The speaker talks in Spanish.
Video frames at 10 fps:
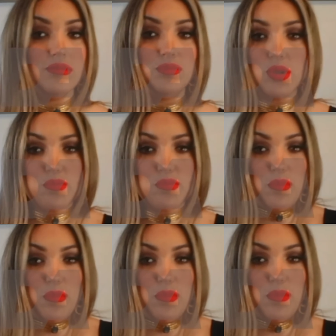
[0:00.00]
pues
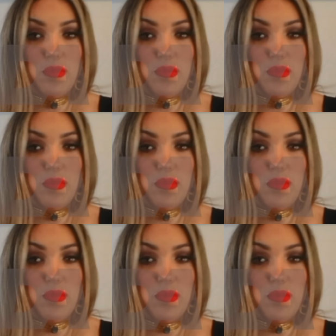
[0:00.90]
porque lo sabéis, por
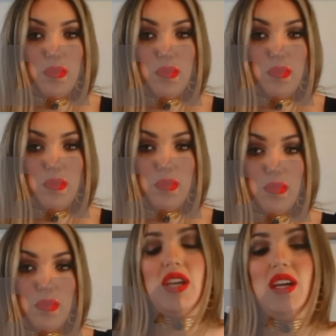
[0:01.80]
temas legales y
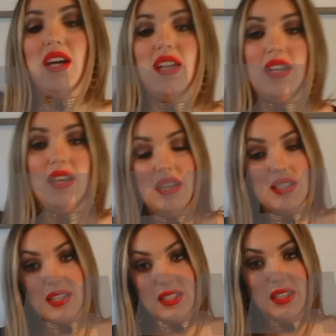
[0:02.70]
porque eh,
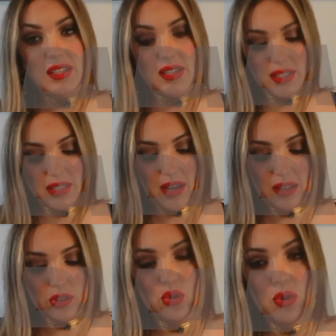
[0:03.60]
es así,
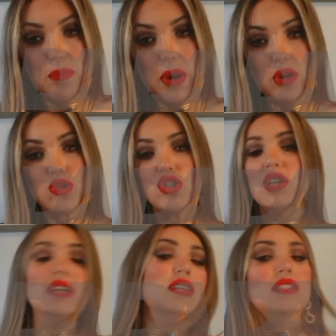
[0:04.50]
está todo en manos
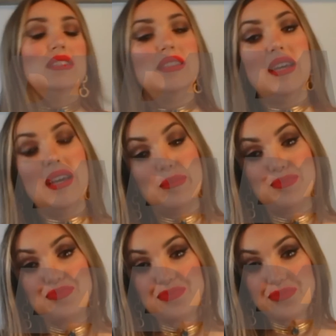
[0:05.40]

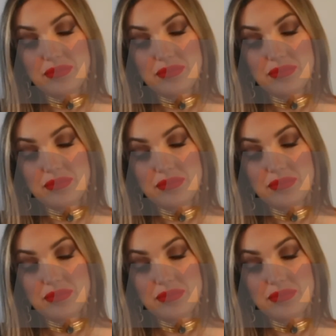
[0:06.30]
de,